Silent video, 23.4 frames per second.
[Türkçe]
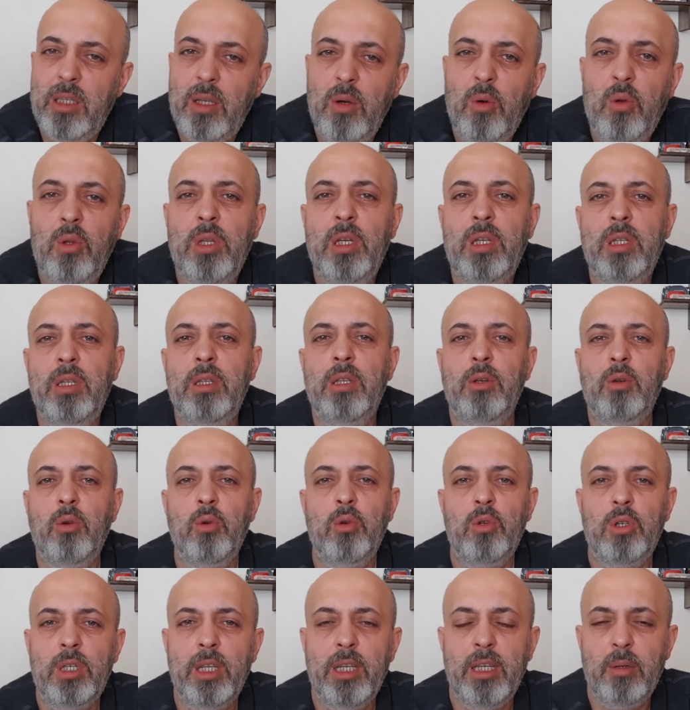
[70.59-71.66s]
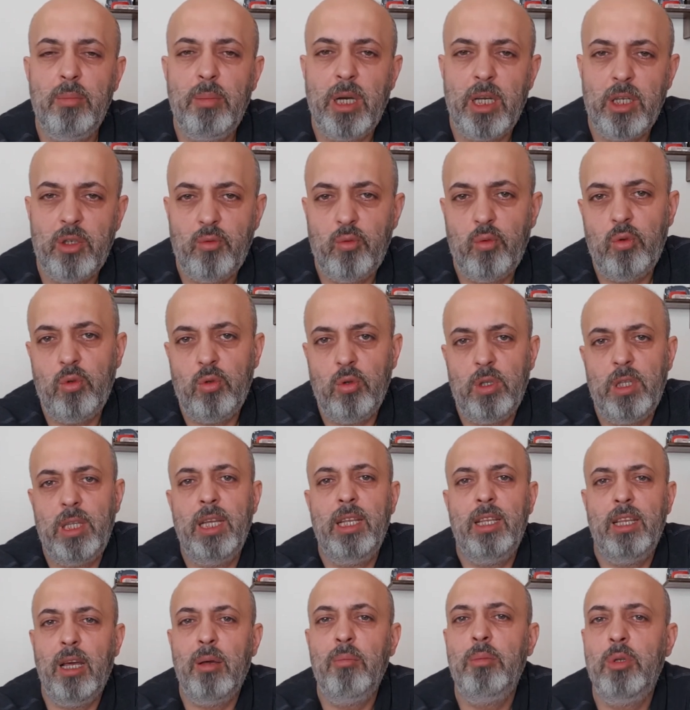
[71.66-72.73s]
onların da görüşlerine başvurduk
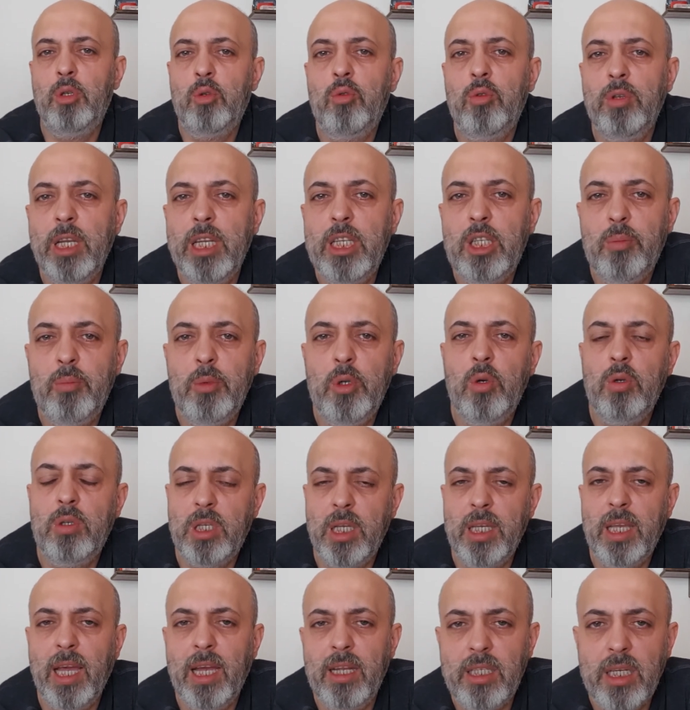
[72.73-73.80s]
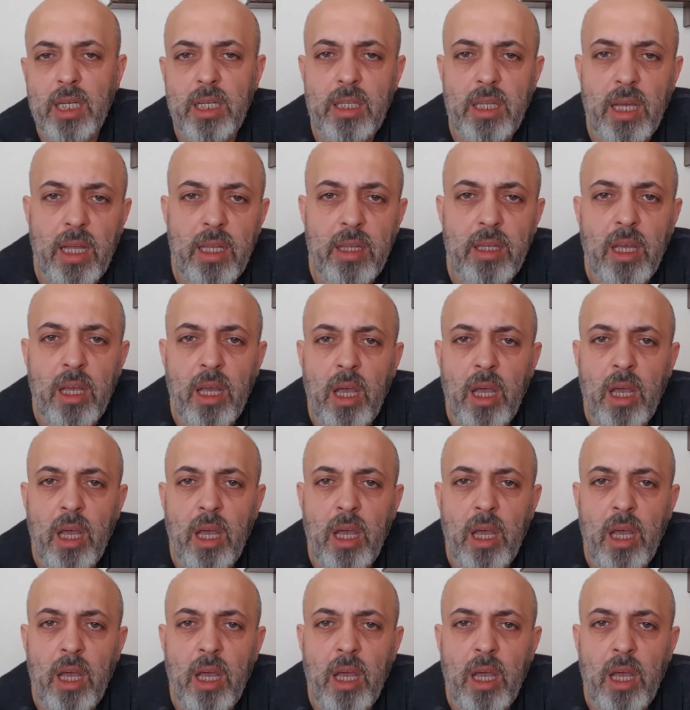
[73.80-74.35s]
denilen bir süreç mi yoksa gerçekten